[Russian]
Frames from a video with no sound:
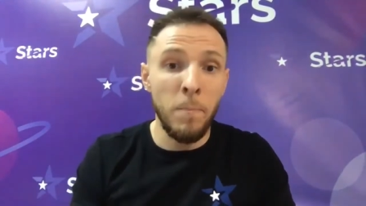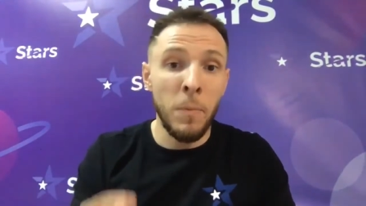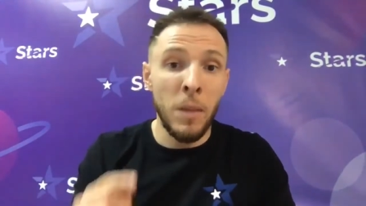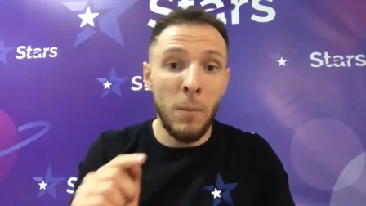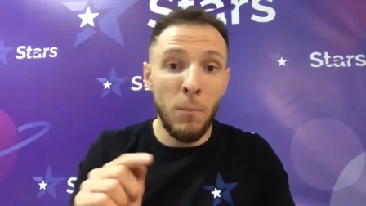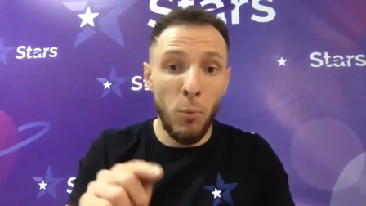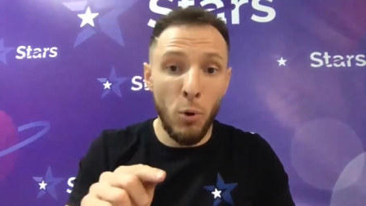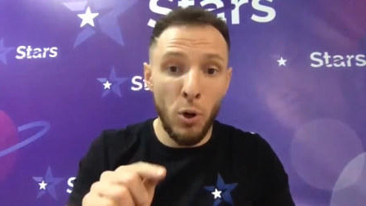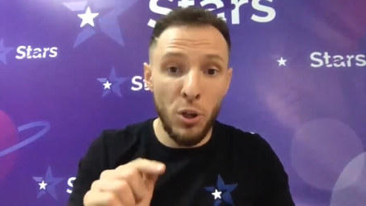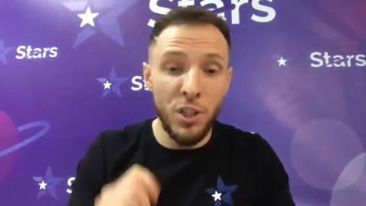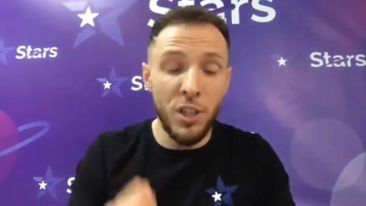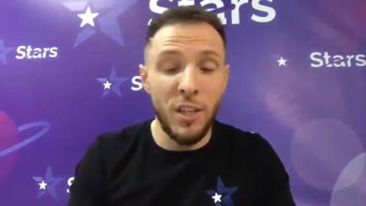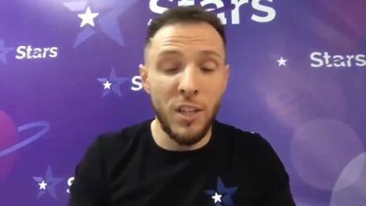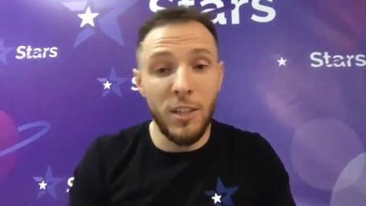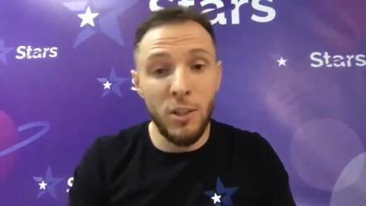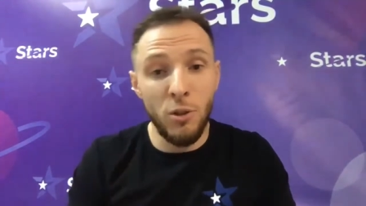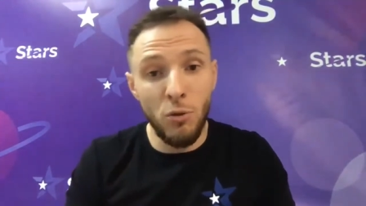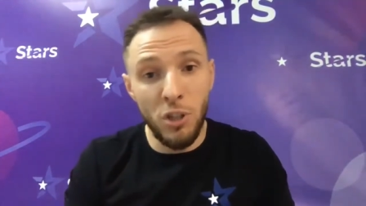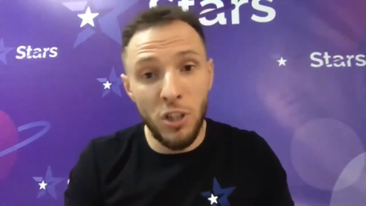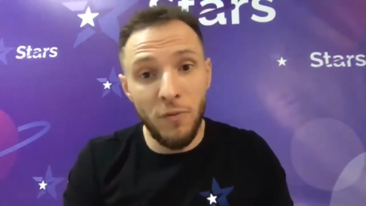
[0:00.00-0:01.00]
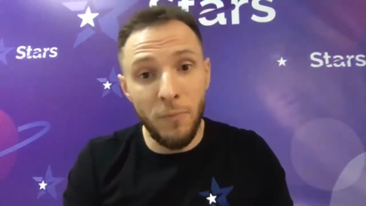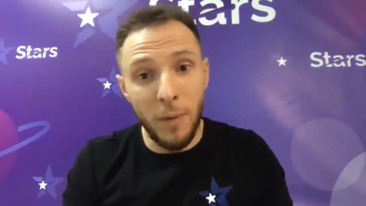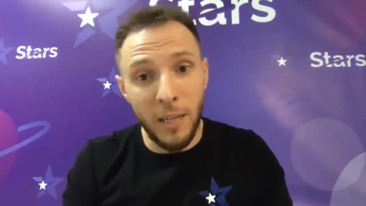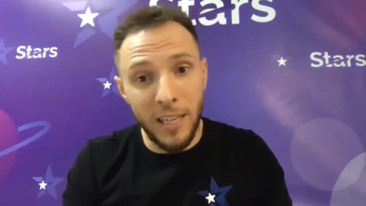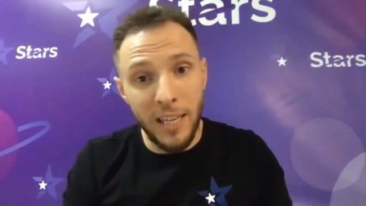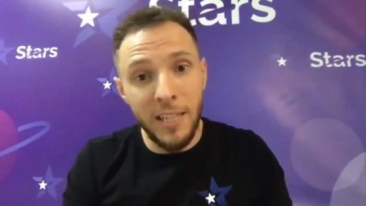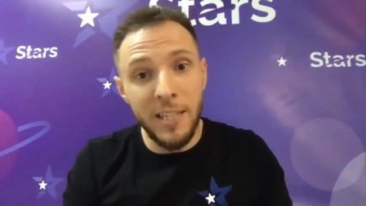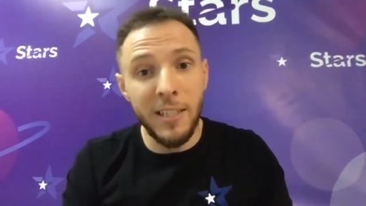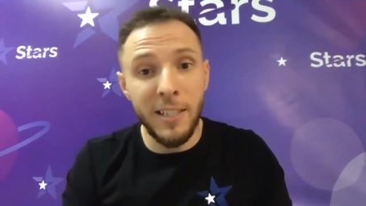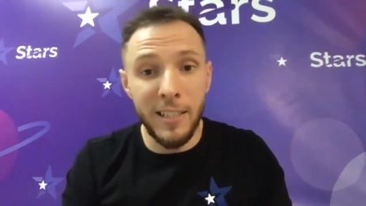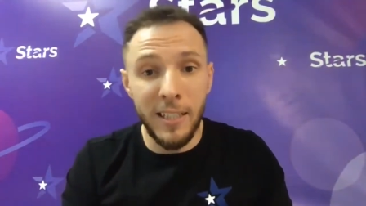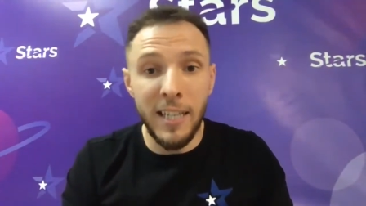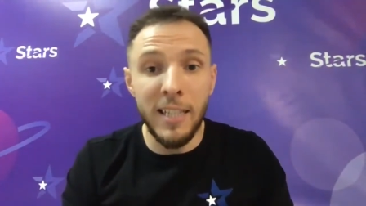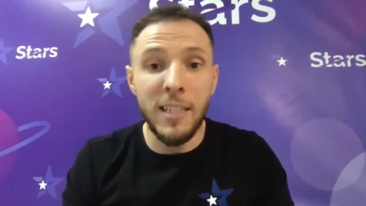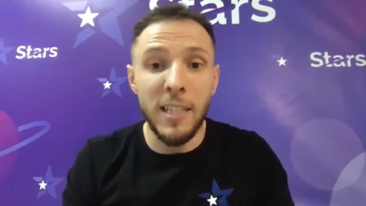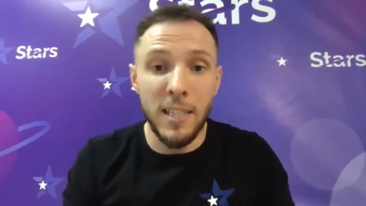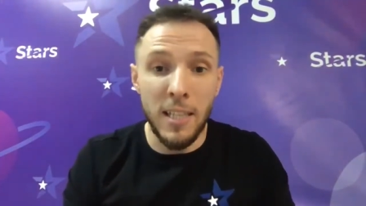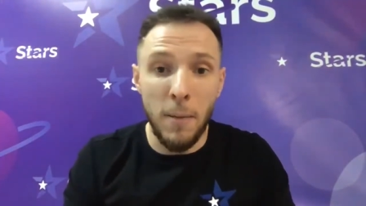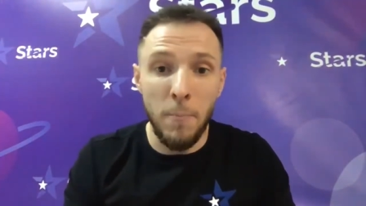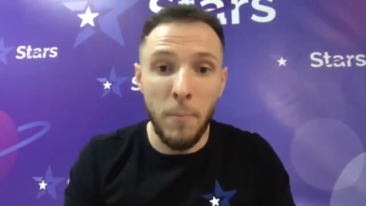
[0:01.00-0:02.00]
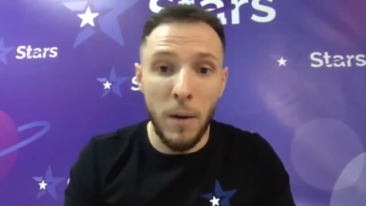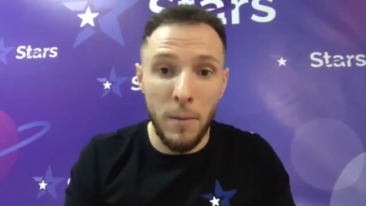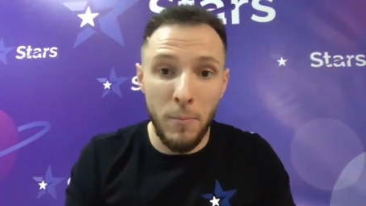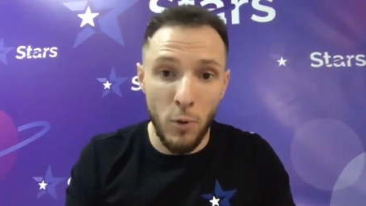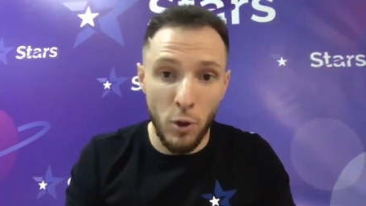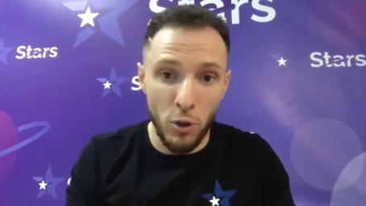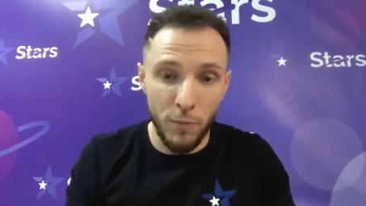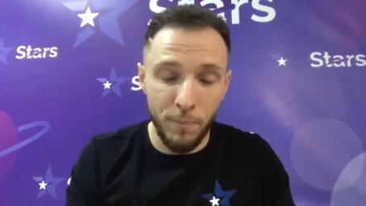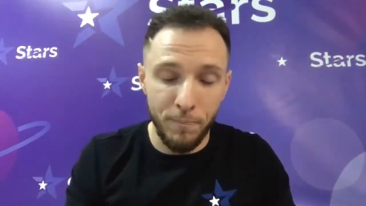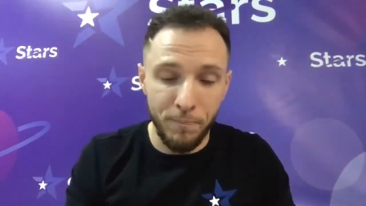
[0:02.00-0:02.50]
Позже, изучив маркетинг, ты это сам поймешь.